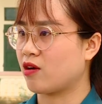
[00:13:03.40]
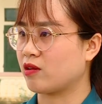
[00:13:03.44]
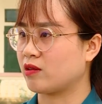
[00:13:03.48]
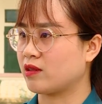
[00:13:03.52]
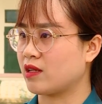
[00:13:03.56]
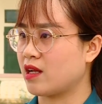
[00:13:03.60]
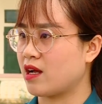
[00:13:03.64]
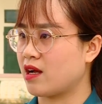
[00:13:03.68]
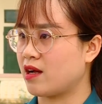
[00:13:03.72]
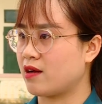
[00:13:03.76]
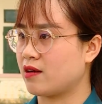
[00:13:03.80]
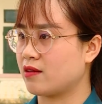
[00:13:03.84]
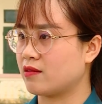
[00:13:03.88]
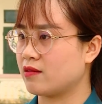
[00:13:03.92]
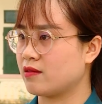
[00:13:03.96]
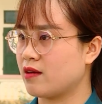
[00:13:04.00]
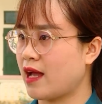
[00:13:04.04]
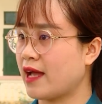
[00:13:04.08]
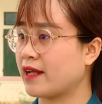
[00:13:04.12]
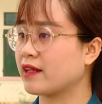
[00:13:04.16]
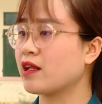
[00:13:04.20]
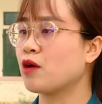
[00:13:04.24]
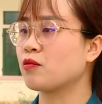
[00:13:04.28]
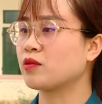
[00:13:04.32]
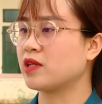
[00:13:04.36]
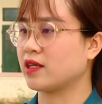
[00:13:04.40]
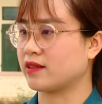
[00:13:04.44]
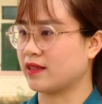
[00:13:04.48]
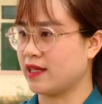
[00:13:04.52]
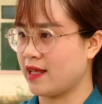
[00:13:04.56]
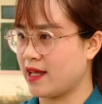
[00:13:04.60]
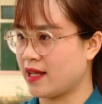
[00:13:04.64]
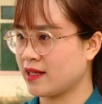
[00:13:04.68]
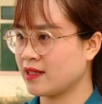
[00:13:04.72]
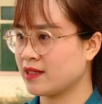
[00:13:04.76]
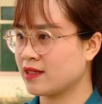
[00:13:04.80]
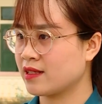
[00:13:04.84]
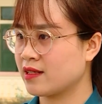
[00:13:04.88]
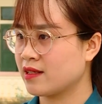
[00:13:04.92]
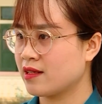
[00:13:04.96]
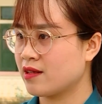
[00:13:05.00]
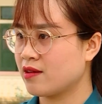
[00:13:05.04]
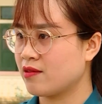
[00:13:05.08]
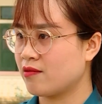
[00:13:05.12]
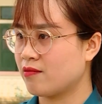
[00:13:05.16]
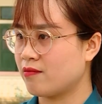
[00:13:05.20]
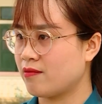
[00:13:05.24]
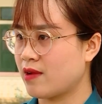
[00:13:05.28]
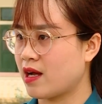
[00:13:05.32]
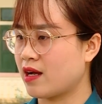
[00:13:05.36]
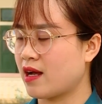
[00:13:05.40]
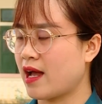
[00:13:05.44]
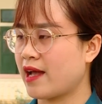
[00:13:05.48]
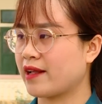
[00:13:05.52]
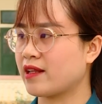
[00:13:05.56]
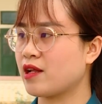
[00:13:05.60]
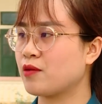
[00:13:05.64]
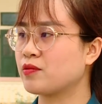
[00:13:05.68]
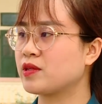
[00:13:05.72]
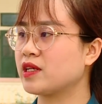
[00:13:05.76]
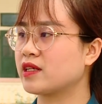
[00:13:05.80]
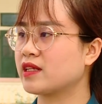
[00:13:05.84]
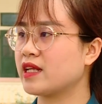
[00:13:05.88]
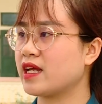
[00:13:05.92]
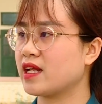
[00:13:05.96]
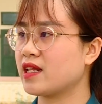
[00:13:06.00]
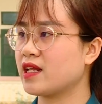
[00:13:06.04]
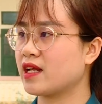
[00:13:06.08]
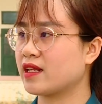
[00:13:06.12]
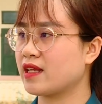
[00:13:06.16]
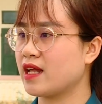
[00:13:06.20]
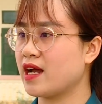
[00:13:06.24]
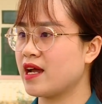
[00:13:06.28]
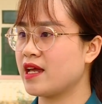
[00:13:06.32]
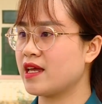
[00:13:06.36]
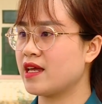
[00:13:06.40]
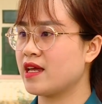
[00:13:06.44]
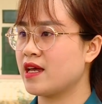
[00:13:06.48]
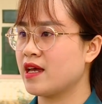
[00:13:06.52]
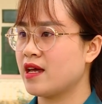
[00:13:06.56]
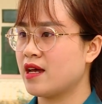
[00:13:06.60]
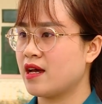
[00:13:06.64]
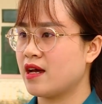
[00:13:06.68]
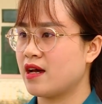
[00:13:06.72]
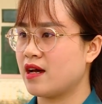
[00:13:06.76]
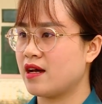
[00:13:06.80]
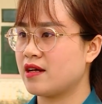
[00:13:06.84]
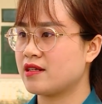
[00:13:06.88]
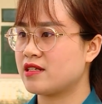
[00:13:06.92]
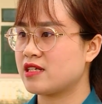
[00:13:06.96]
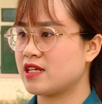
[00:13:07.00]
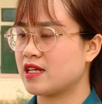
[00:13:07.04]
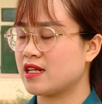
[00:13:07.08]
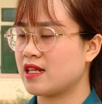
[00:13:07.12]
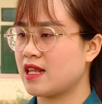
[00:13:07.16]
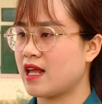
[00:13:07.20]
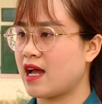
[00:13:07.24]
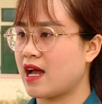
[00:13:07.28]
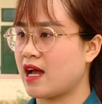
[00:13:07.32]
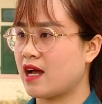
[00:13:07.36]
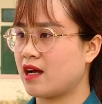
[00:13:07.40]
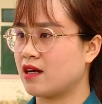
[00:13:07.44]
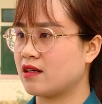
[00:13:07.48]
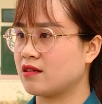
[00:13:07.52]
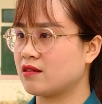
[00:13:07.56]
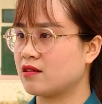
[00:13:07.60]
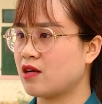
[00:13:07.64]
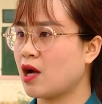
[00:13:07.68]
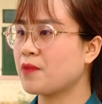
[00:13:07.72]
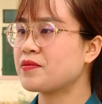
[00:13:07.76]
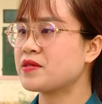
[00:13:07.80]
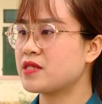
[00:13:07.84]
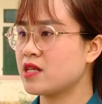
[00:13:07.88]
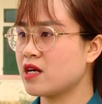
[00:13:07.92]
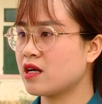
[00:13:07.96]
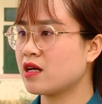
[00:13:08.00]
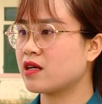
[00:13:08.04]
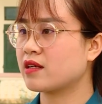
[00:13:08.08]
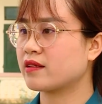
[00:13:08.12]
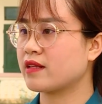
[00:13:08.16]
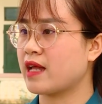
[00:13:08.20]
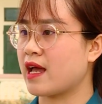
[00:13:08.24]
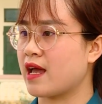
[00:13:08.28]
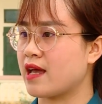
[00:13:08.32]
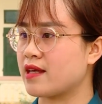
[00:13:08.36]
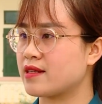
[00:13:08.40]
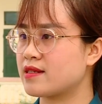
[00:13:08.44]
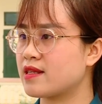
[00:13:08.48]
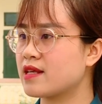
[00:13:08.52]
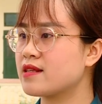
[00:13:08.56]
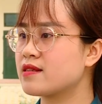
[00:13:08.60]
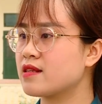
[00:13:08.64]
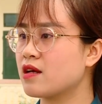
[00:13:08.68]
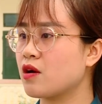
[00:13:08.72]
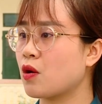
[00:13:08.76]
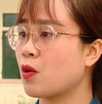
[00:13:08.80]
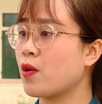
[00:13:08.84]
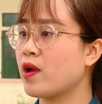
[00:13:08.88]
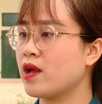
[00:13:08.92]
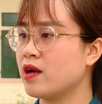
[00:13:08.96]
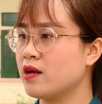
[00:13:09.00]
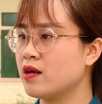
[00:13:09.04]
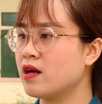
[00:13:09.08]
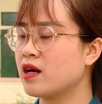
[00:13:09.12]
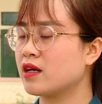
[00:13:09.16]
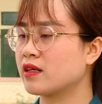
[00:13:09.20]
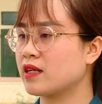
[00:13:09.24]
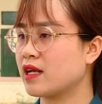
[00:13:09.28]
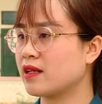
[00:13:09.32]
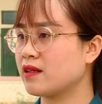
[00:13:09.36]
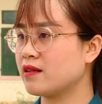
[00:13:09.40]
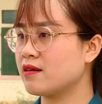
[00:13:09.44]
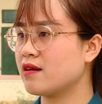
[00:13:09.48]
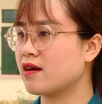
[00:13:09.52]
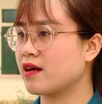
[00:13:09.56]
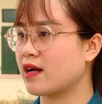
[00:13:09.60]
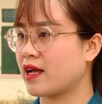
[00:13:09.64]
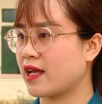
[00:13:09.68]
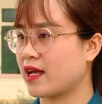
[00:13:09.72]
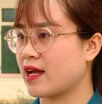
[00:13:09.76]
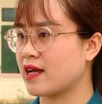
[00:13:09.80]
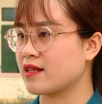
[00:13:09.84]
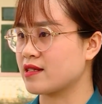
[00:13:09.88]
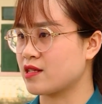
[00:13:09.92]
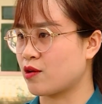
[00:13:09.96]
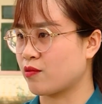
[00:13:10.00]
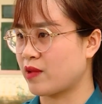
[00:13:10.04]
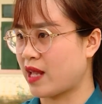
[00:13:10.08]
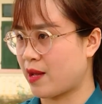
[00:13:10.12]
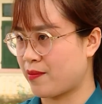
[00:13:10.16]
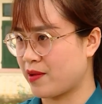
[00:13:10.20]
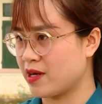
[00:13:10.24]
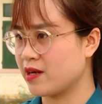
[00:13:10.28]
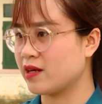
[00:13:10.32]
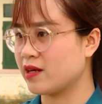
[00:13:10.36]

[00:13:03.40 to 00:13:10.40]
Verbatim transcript: còn hành động thực tiễn và vâng, hành động thực tiễn ở đây uh, chính là góp sức để xây dựng quê hương đất nước ngày càng giàu đẹp